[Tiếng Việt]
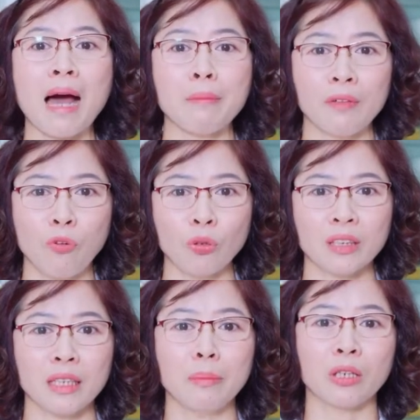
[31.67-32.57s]
30 phút
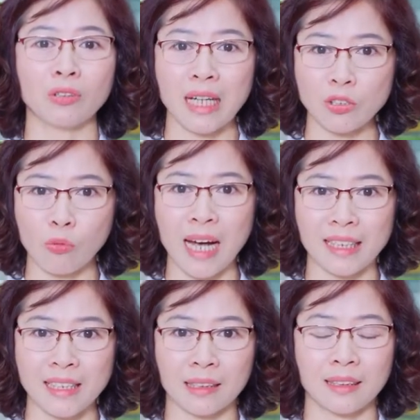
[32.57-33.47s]
thì mới có tác dụng
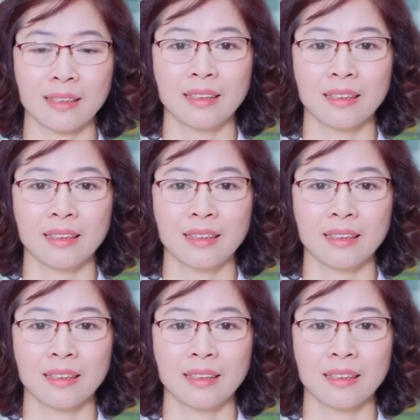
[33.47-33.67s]
hạ nhiệt